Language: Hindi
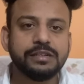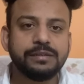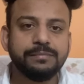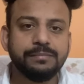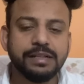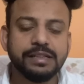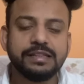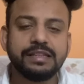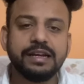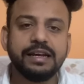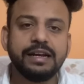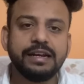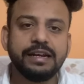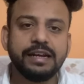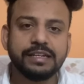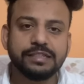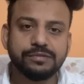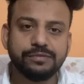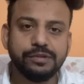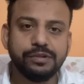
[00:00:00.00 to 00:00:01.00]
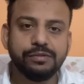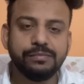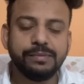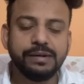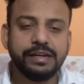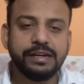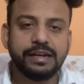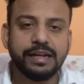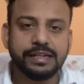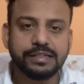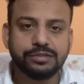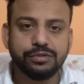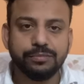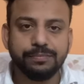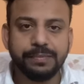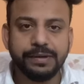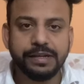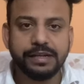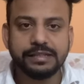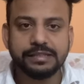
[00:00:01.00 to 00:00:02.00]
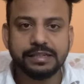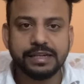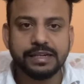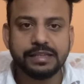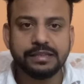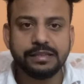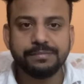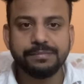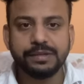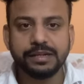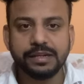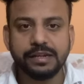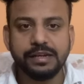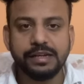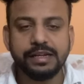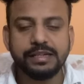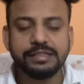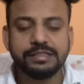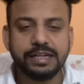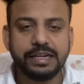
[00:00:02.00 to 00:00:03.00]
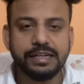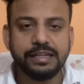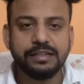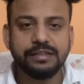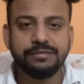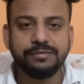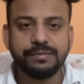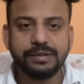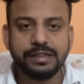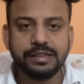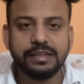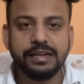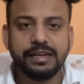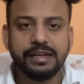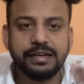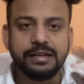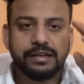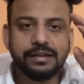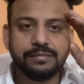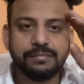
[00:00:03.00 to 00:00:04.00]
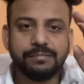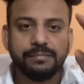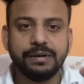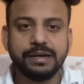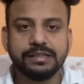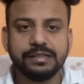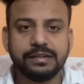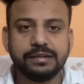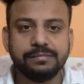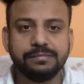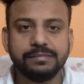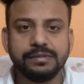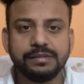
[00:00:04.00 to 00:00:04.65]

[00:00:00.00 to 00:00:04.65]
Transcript: मिलते हैं नेक्स्ट वीडियो में नेक्स्ट टॉपिक के साथ तब तक के लिए जय हिंद वंदे मातरम